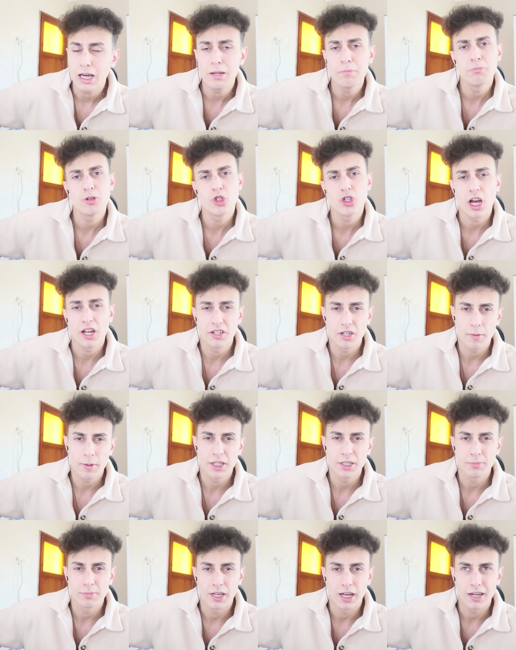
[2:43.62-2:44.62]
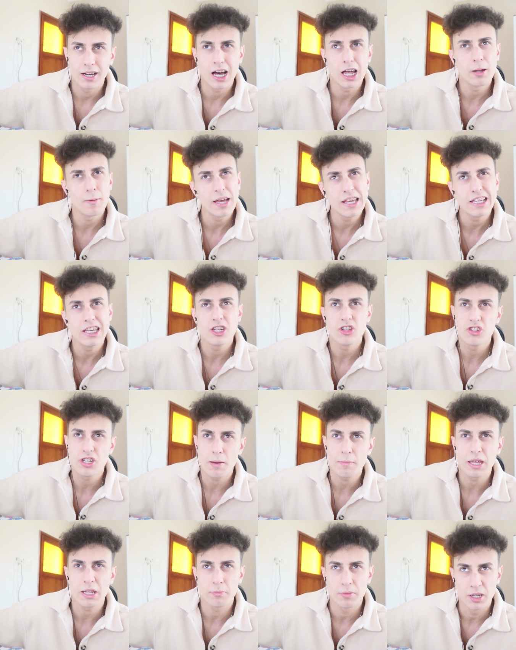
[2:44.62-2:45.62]
Ben bir şey anlamadım ya. Galiba
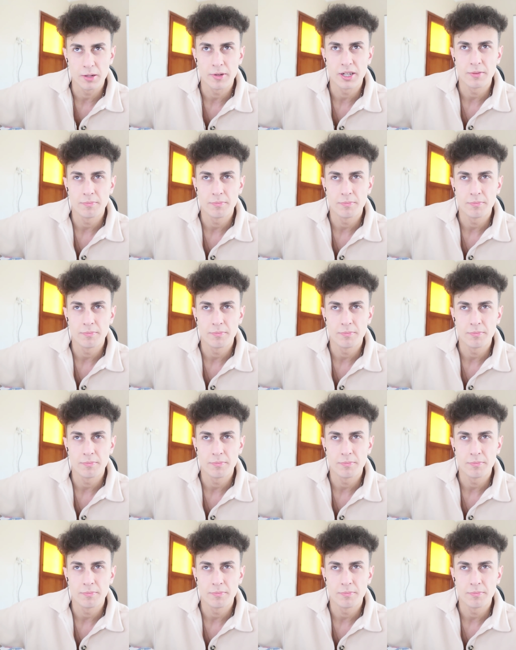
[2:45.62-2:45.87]
İngilizcem yetmedi